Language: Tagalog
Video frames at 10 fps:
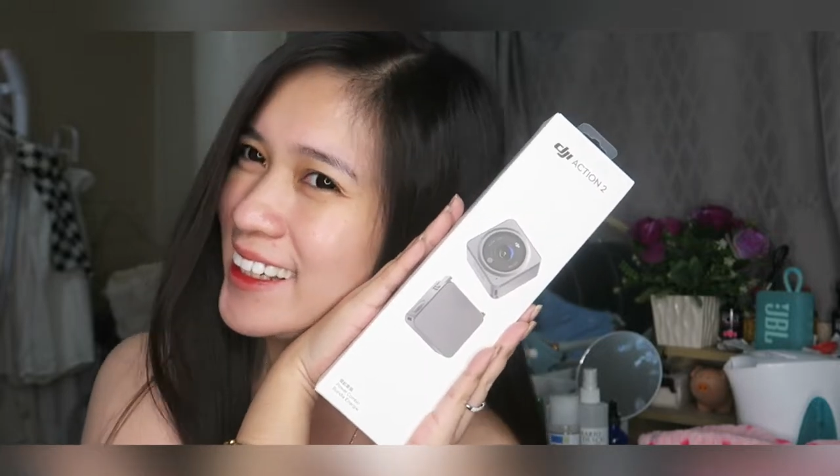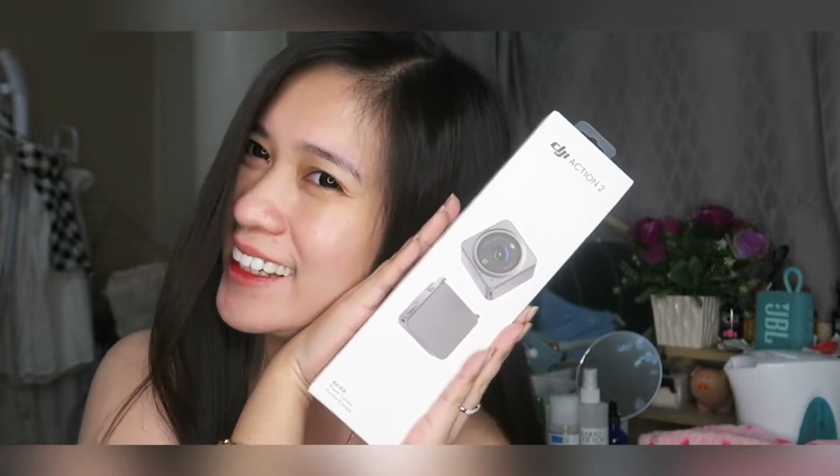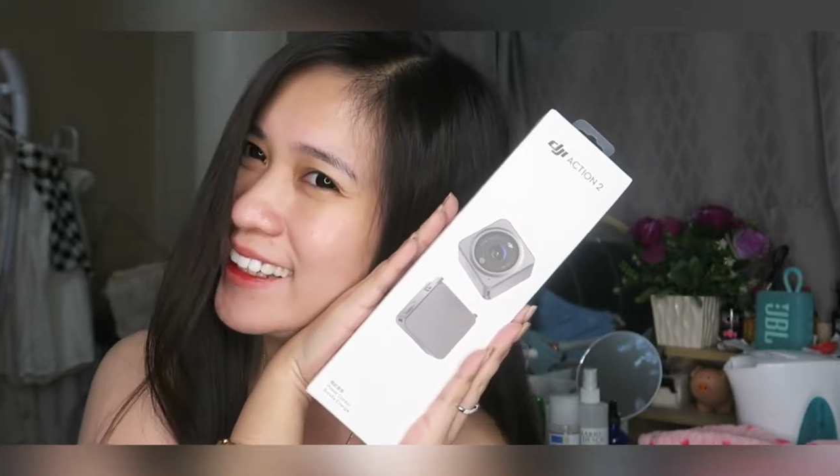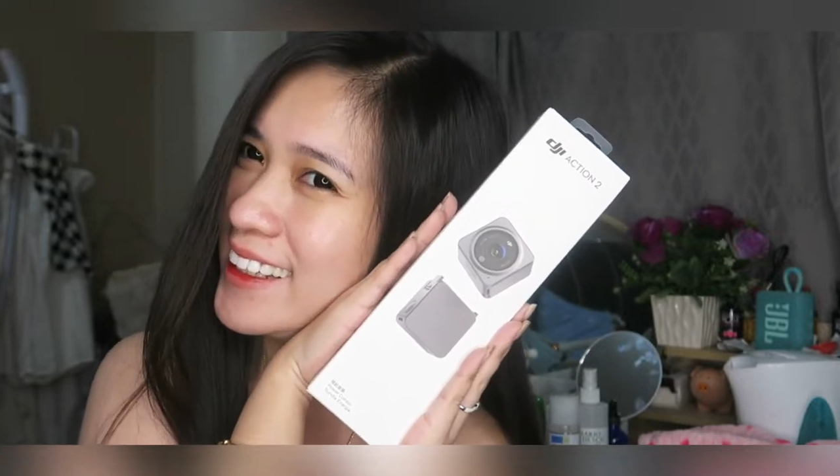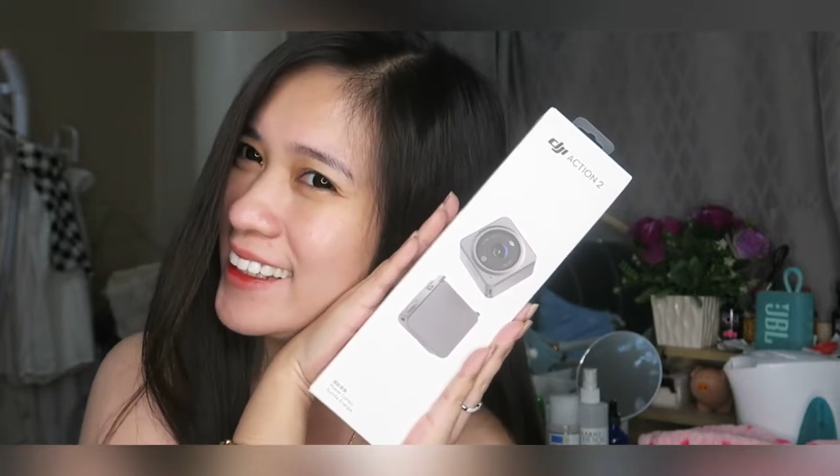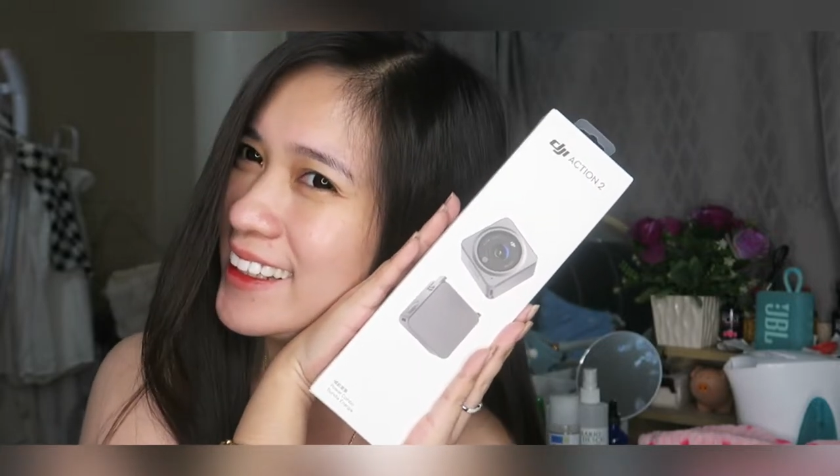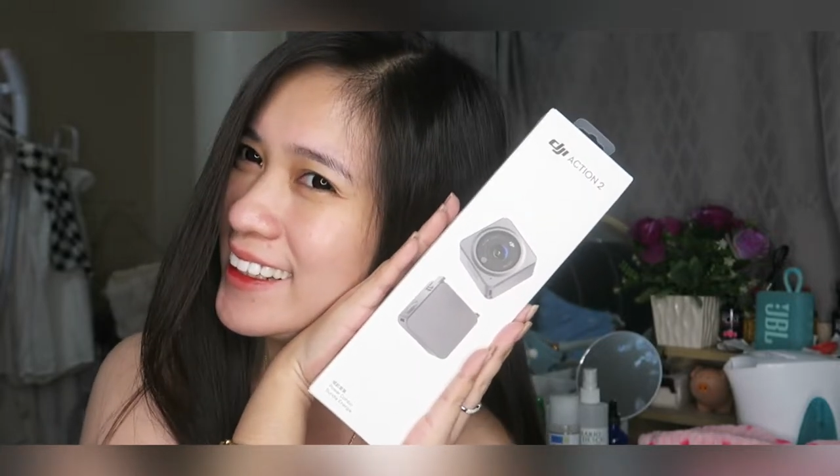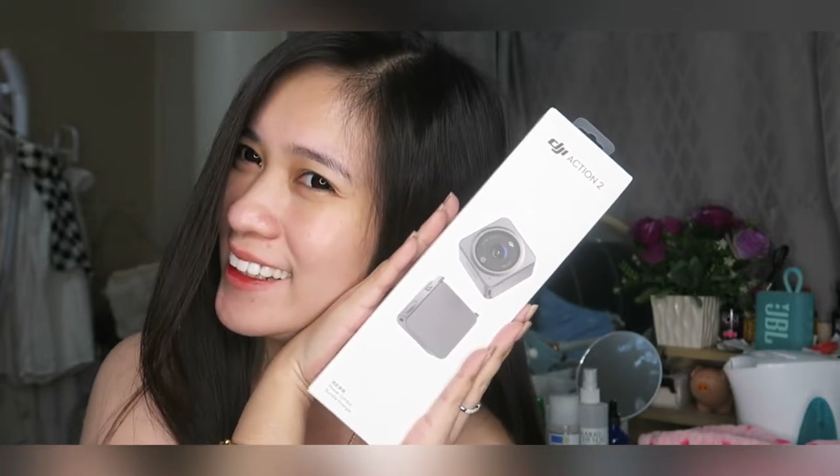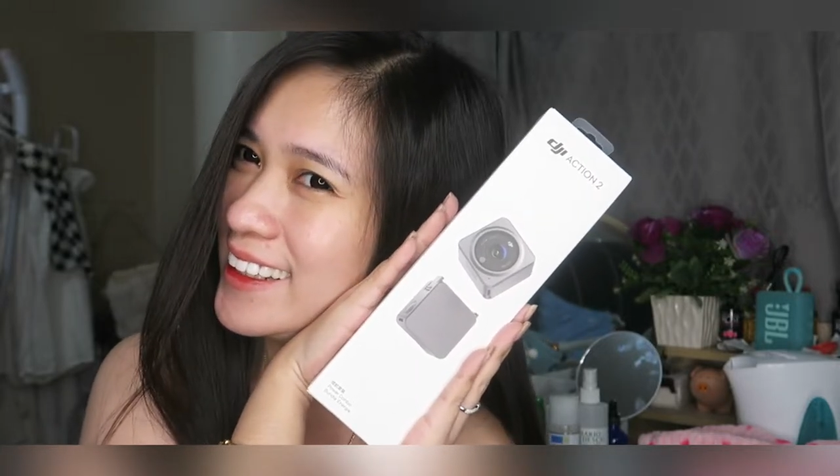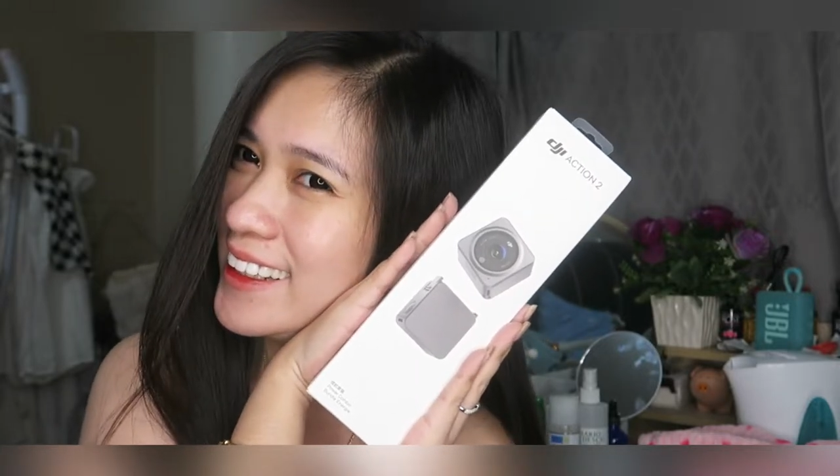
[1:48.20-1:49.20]
Ah!
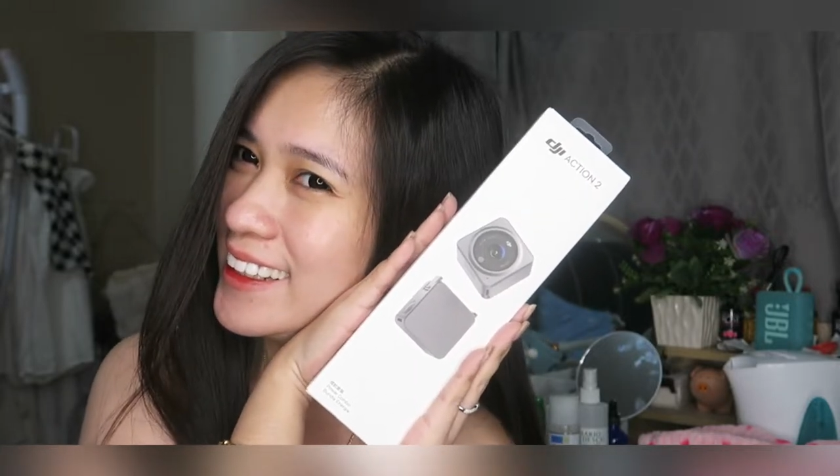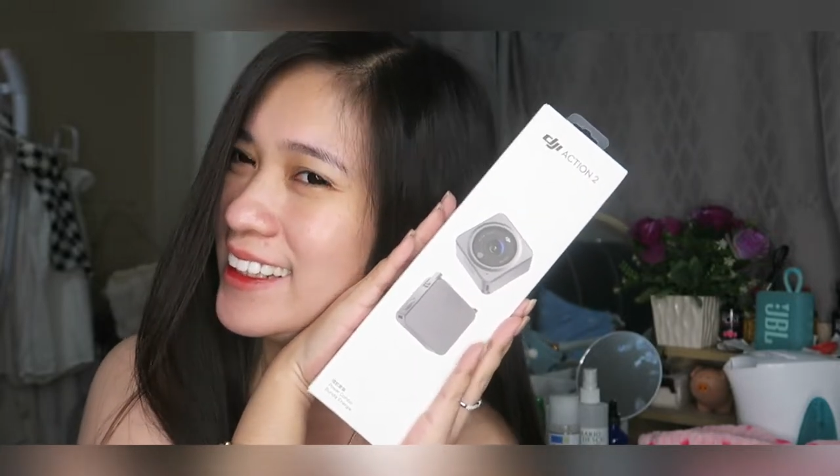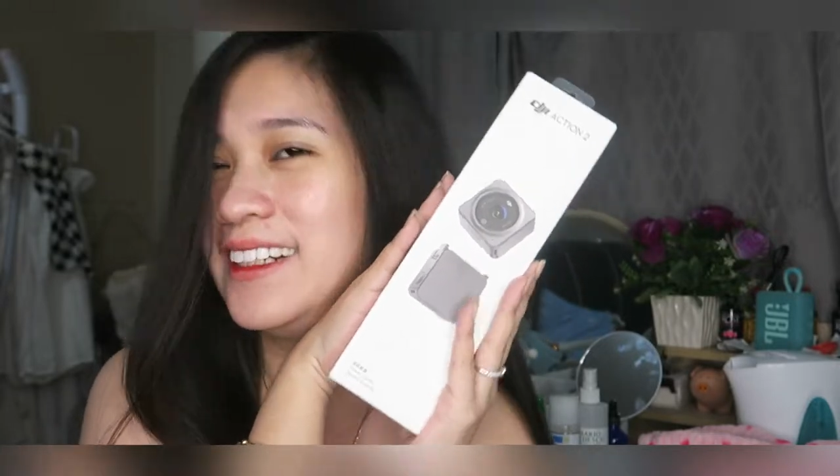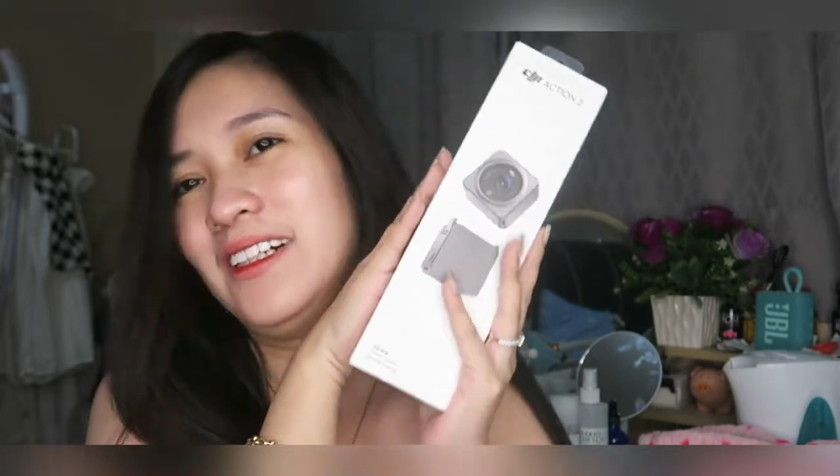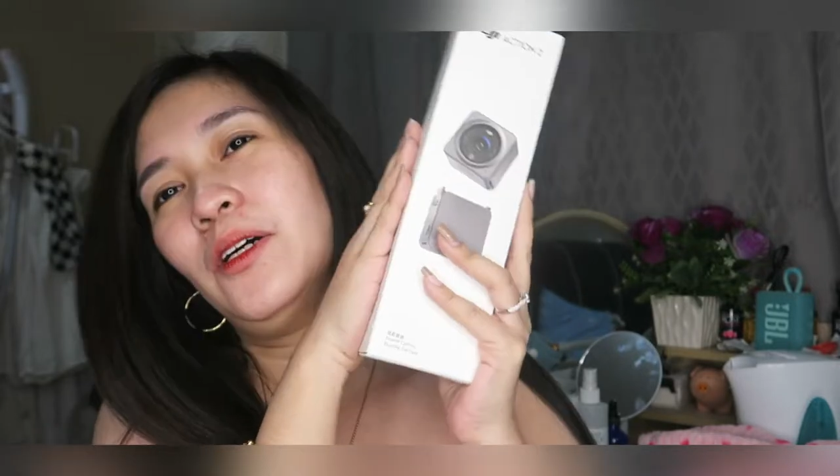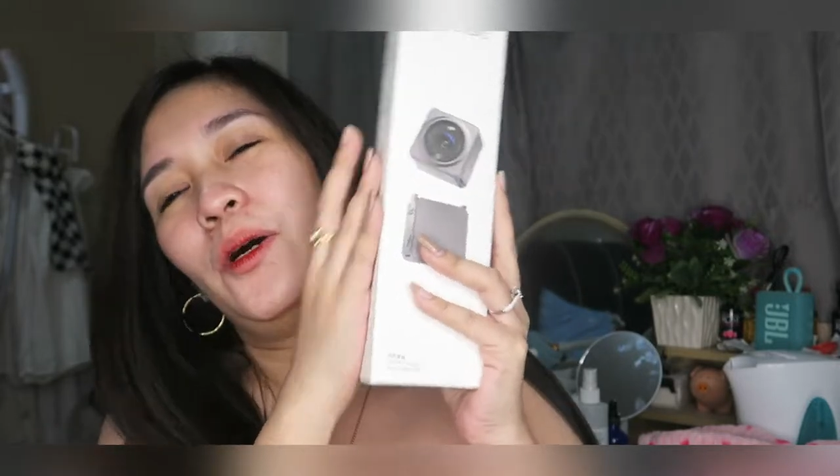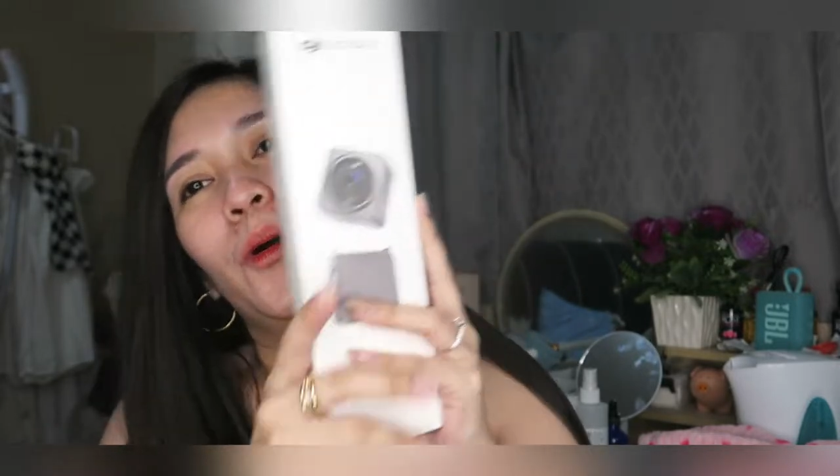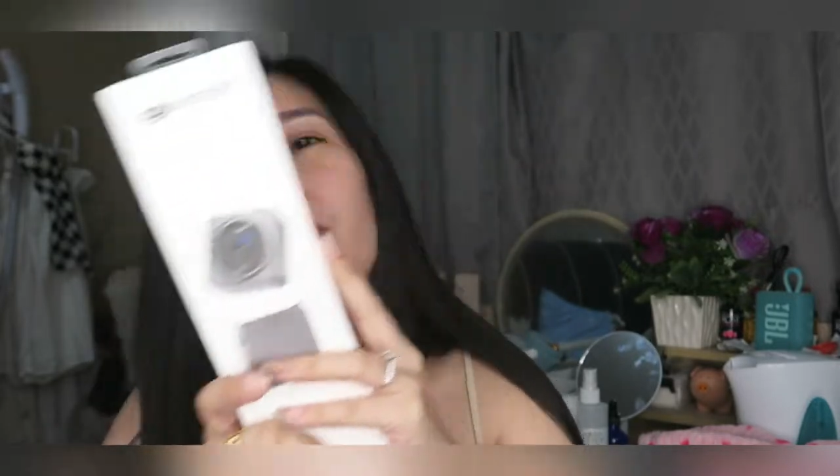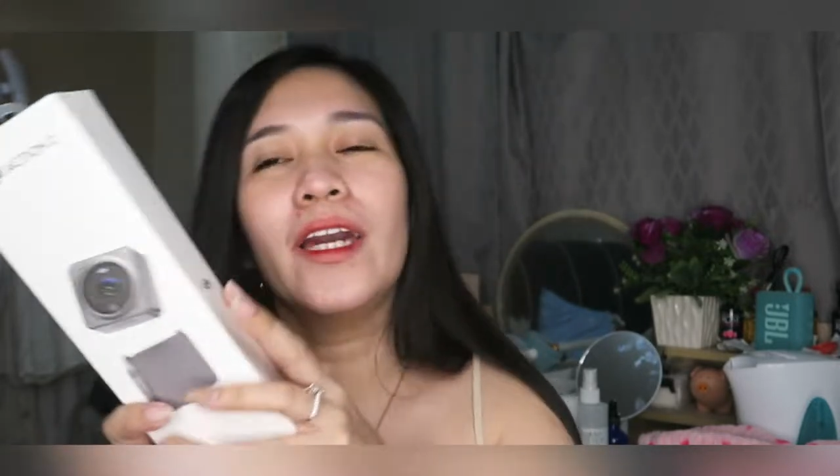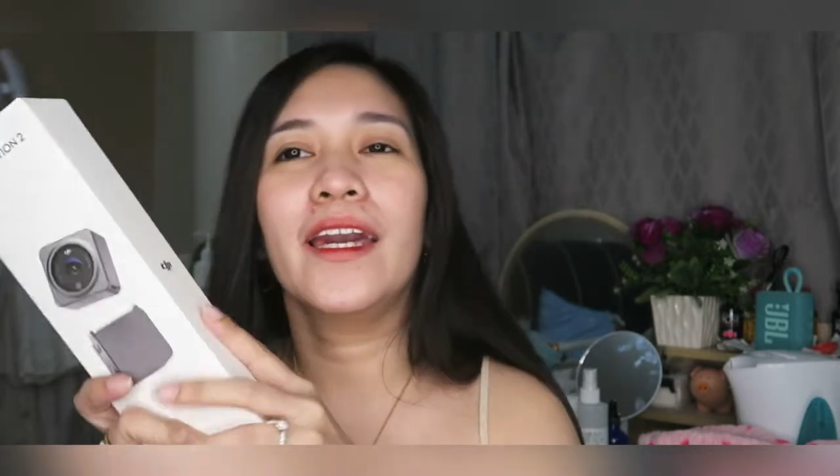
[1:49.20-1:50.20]

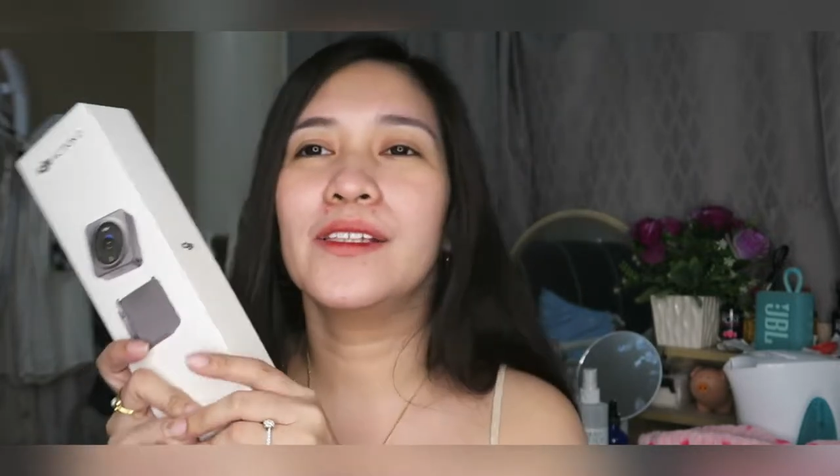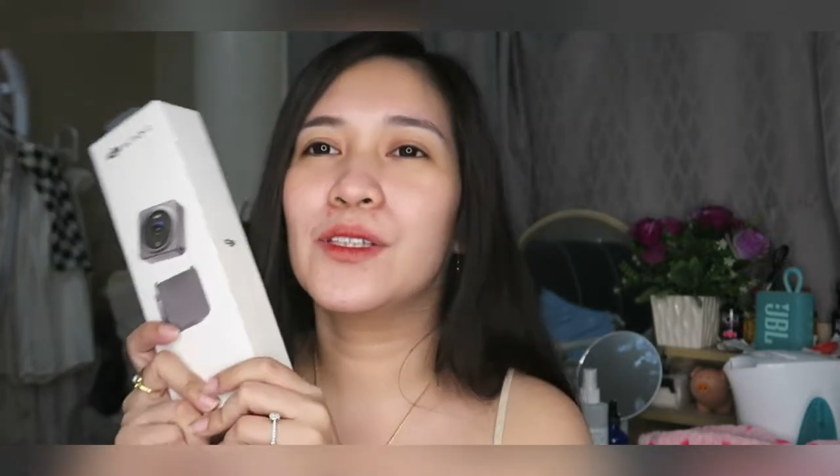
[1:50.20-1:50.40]
Okay,